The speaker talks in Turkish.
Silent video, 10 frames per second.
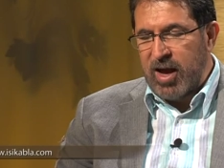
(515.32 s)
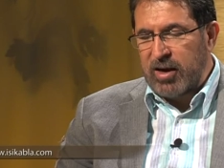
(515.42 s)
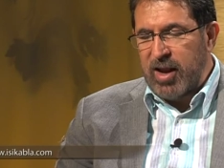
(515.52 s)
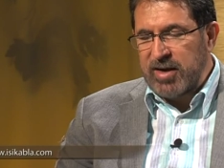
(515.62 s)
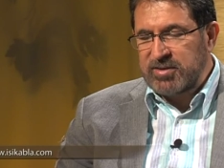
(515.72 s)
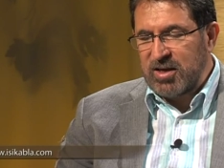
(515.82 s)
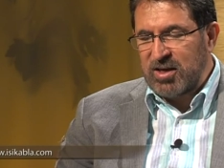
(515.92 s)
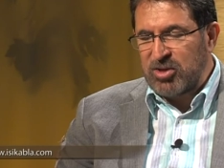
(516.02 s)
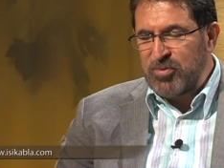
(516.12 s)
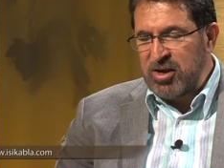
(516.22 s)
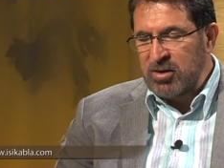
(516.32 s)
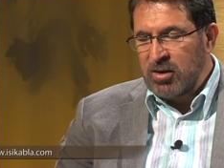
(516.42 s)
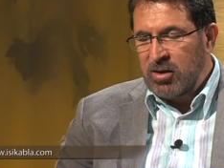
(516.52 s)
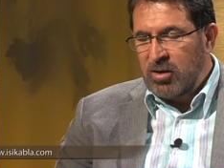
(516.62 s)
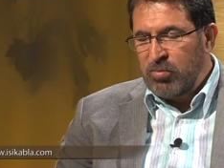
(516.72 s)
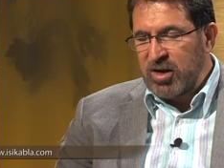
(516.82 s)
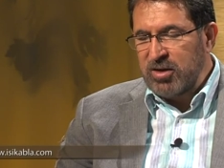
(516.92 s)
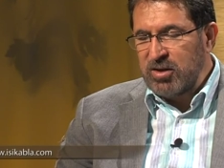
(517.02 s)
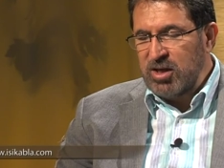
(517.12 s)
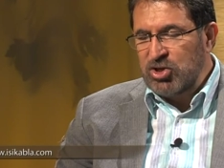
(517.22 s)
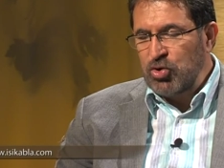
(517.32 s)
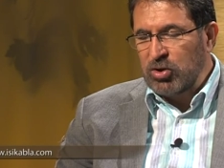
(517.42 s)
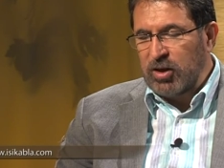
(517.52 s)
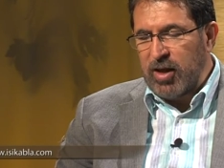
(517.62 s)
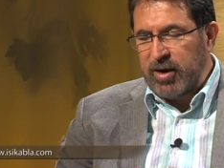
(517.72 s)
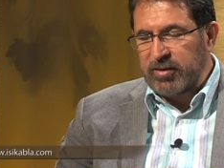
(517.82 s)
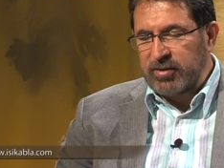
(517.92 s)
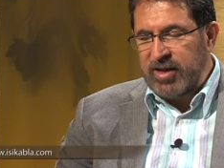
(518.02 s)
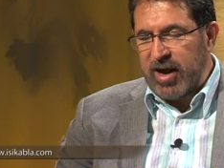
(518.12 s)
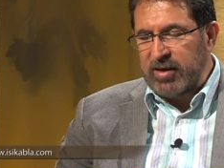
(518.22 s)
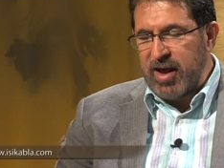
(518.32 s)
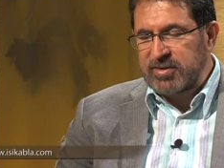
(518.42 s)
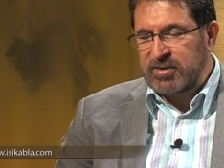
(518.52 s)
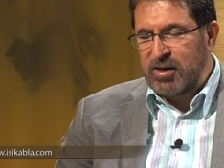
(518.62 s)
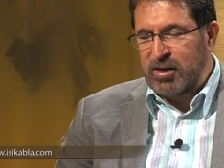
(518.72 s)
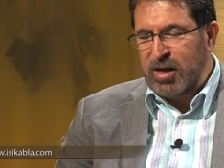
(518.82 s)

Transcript: derlerse gitmeyin. Bakın iç odalarda derlerse